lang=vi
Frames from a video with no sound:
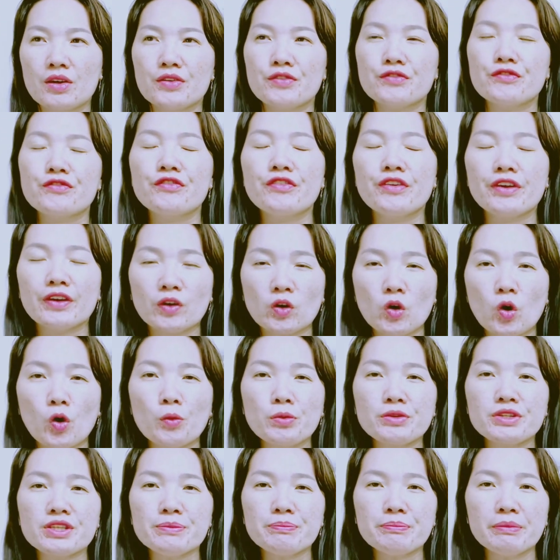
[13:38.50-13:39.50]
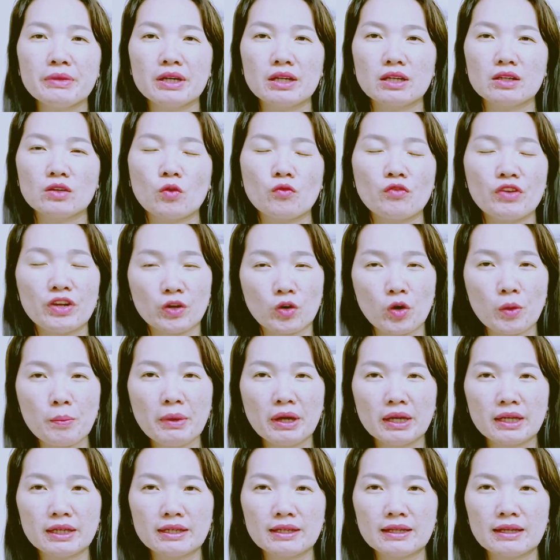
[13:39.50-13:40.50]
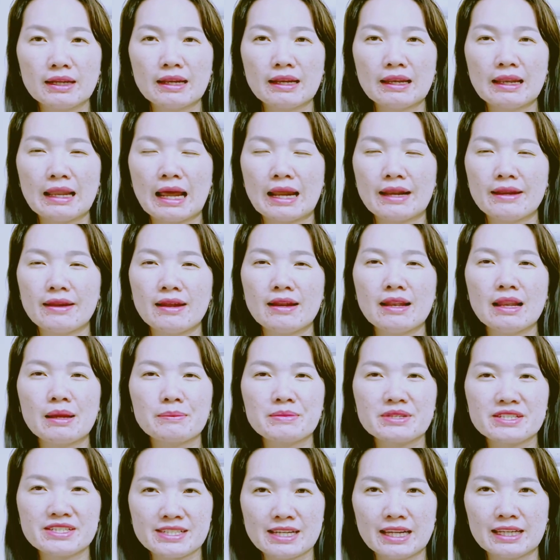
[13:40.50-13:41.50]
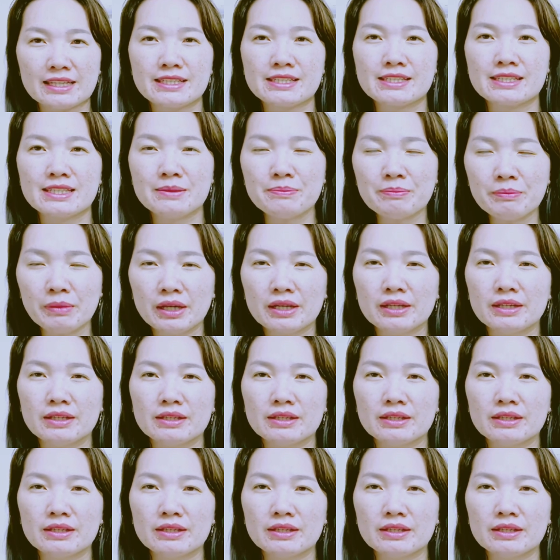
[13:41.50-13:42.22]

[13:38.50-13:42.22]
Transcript: việc của chính mình việc của mình là để làm sạch chính mình